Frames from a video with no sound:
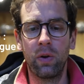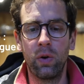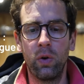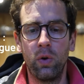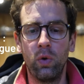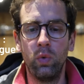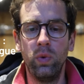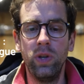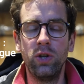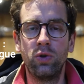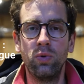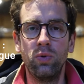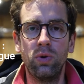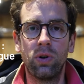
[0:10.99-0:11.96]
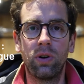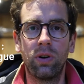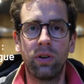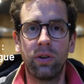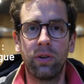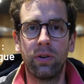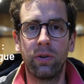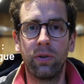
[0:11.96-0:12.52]
8 jours
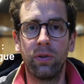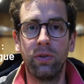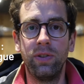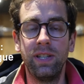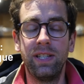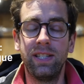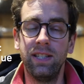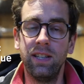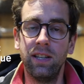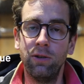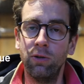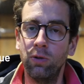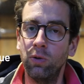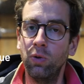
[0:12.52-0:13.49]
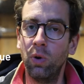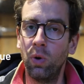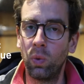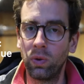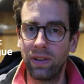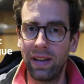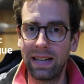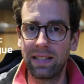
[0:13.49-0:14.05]
décidés de,
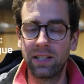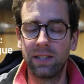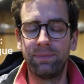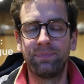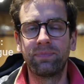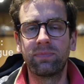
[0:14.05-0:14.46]
longue date,